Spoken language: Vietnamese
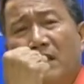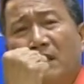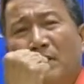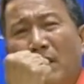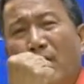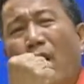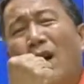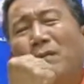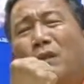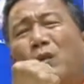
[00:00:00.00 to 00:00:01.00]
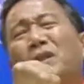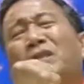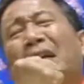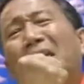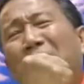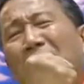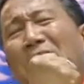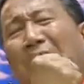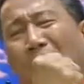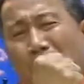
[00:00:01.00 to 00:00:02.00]
mà võ mà của đức thánh trận
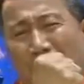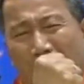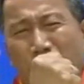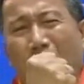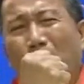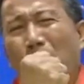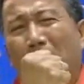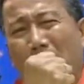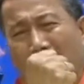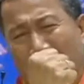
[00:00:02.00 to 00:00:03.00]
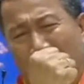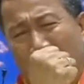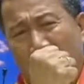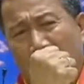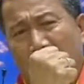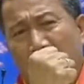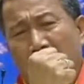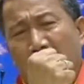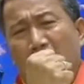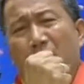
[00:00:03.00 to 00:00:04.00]
đạo mà ông tổ mình mà
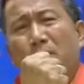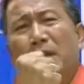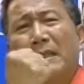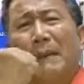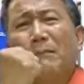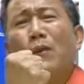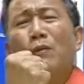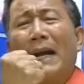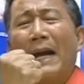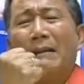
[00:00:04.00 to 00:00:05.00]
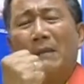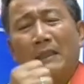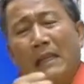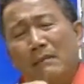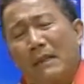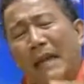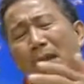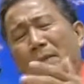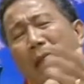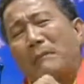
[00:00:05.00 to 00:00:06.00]
mình đấm một cái mà khi mà tay
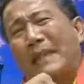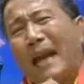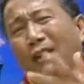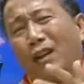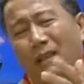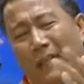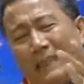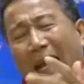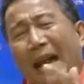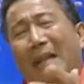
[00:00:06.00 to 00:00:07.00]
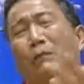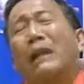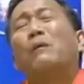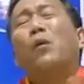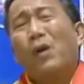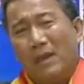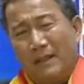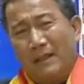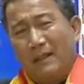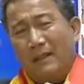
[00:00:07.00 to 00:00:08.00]
mình tập chắc rồi thì cái tay là một cái búa
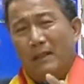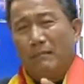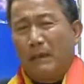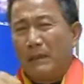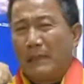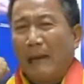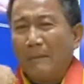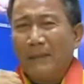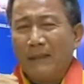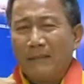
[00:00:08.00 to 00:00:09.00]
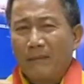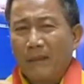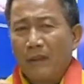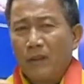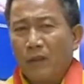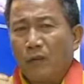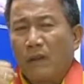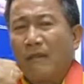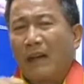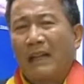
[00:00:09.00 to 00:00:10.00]
mà mình đấm á, vô
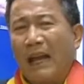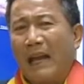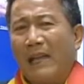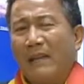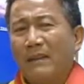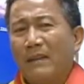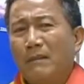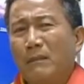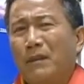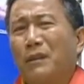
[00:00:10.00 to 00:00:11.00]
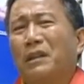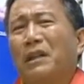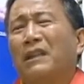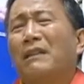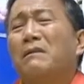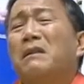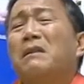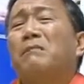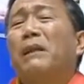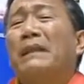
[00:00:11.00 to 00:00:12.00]
cái vật thể á, mình tưởng tượng là
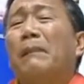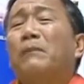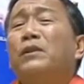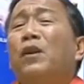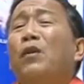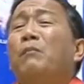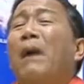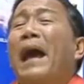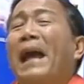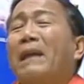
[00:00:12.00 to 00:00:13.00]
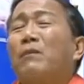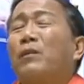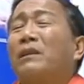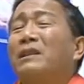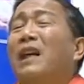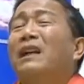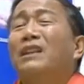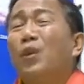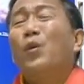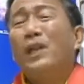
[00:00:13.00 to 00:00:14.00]
mình đấm vô bể một
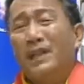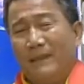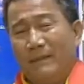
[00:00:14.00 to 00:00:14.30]
chân núi